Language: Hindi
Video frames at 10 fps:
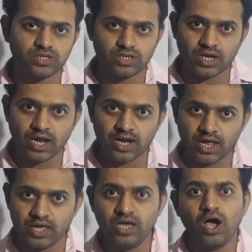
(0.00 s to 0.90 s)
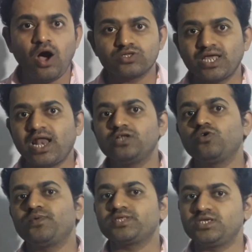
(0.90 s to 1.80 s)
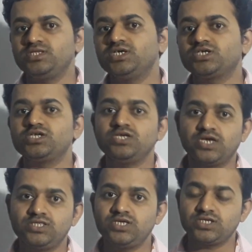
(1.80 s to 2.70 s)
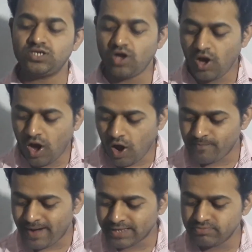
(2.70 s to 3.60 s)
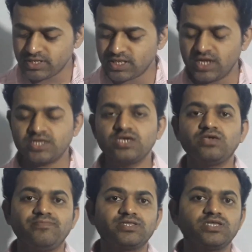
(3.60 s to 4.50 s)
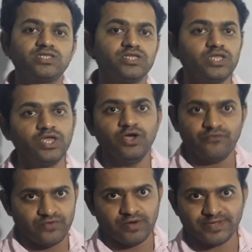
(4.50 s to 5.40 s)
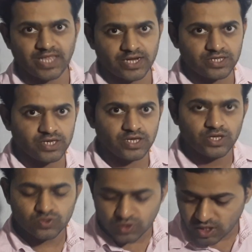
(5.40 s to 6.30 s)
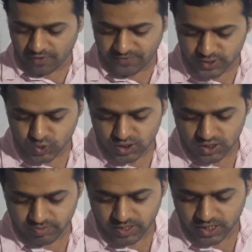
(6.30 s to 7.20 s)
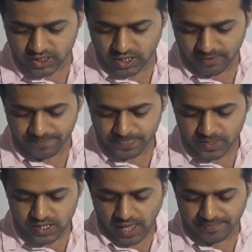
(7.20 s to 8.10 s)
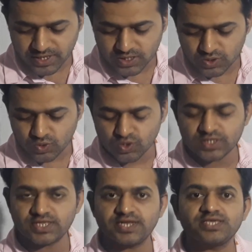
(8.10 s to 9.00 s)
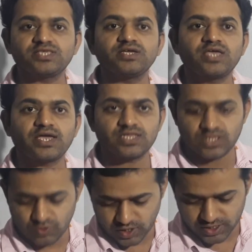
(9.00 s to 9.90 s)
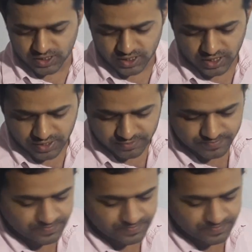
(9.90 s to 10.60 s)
निकालना है और दलाली के ऊपर सी जी एस टी एस जी एस टी और बाद में शेयर की कीमत कितनी थी वह बतानी है तो देखिए फर्स्ट क्वेश्चन इसमें देखते हैं हम यहाँ पर टोटल शेयर की संख्या कितनी वो लिख देते हैं